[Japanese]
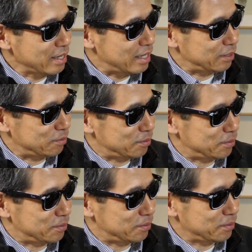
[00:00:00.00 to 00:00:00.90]
今
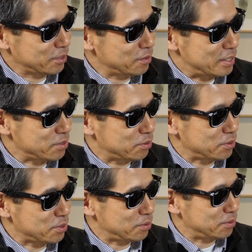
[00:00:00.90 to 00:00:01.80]
日はちょっ
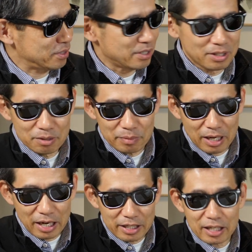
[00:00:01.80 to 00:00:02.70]
とその、
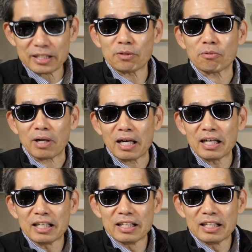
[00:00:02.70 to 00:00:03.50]
買い方とか